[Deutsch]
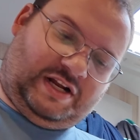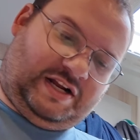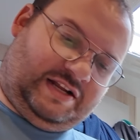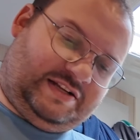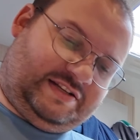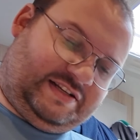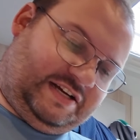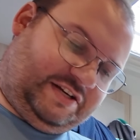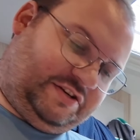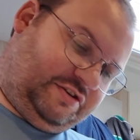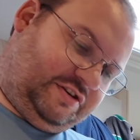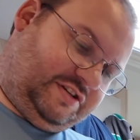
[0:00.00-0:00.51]
Ja, dann
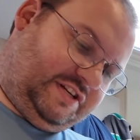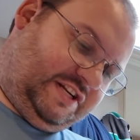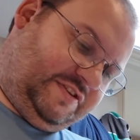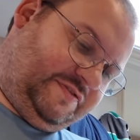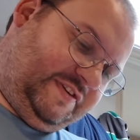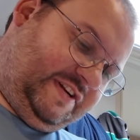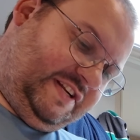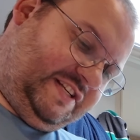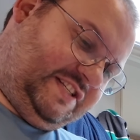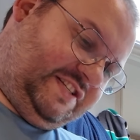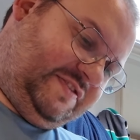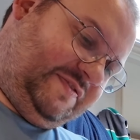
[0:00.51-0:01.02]
sag doch, dass
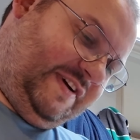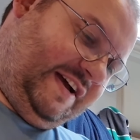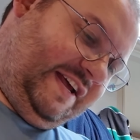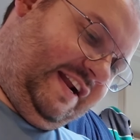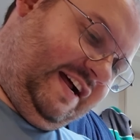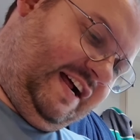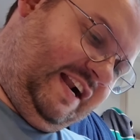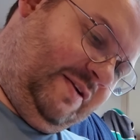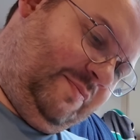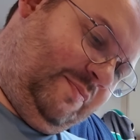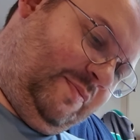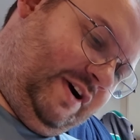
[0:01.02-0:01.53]
wir das
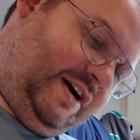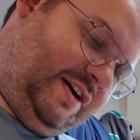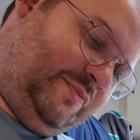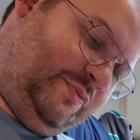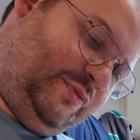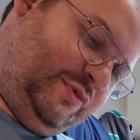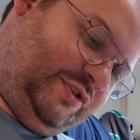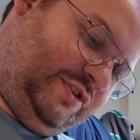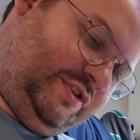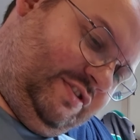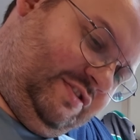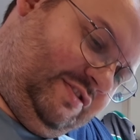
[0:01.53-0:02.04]
2,5 machen
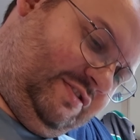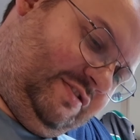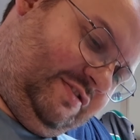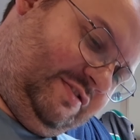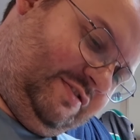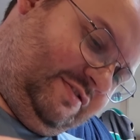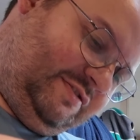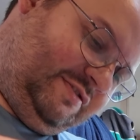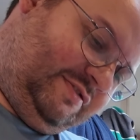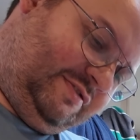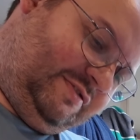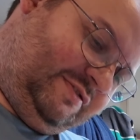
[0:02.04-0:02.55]
müssen.
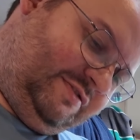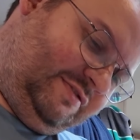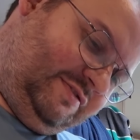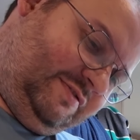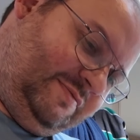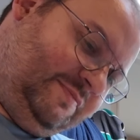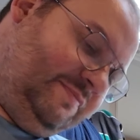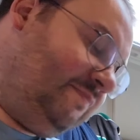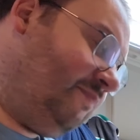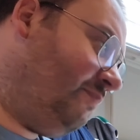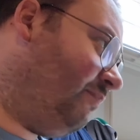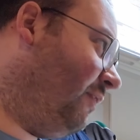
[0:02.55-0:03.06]

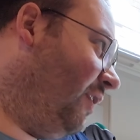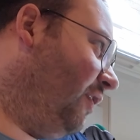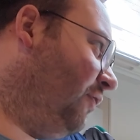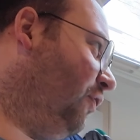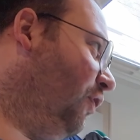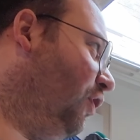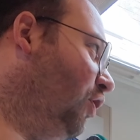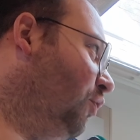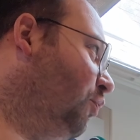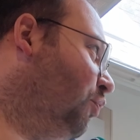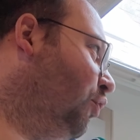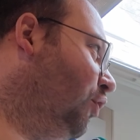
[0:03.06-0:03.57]
Mach
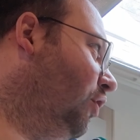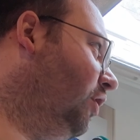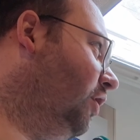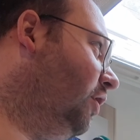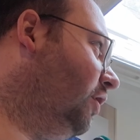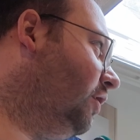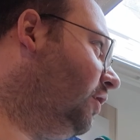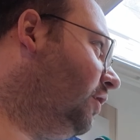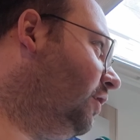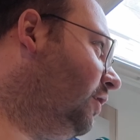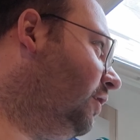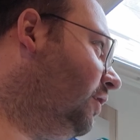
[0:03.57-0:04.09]
volle Pulle.